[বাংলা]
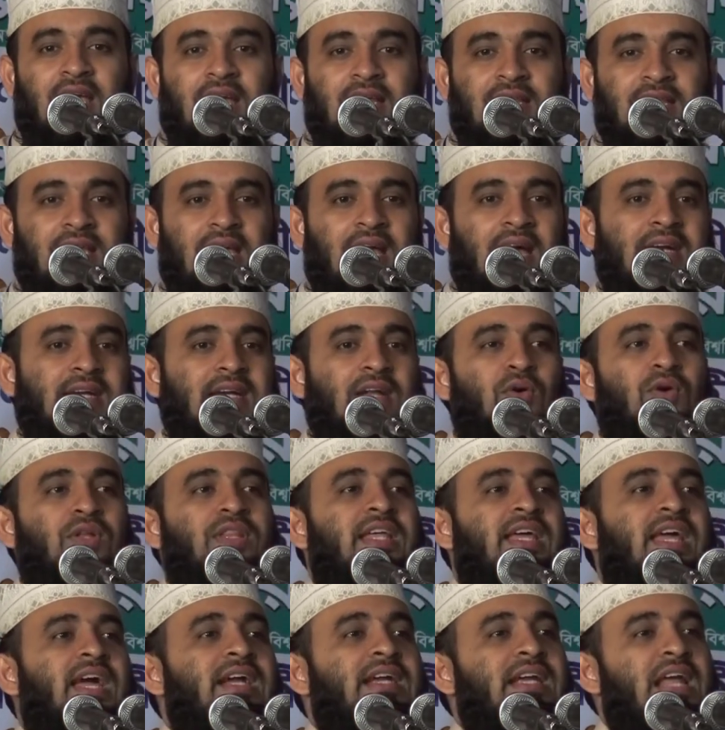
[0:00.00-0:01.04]
এদিকে একটা
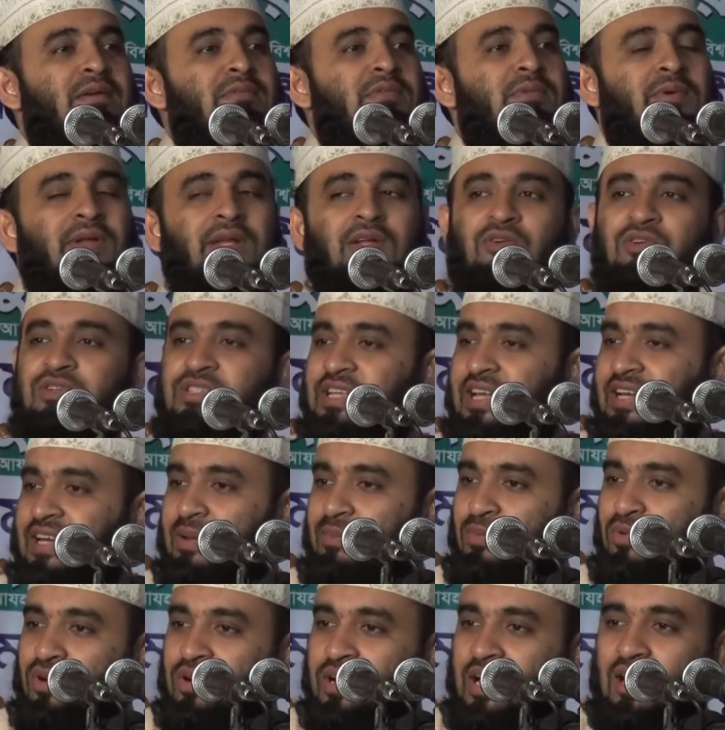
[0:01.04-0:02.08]
ওইদিকে একটা আমি মনে করছি
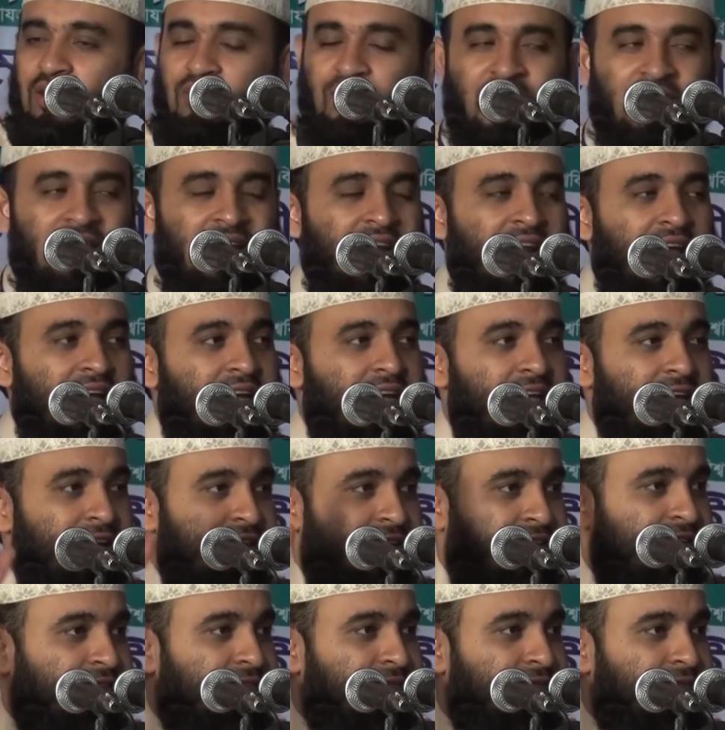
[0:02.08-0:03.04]
এটা মনকার ওইদিকে নাকির